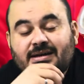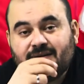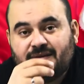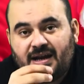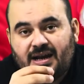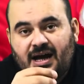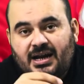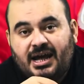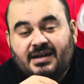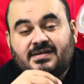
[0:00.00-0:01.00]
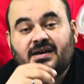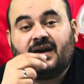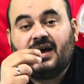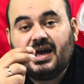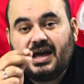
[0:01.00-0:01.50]
delalet
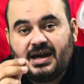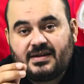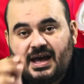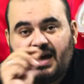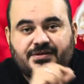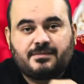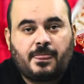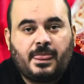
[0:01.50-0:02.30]
eder.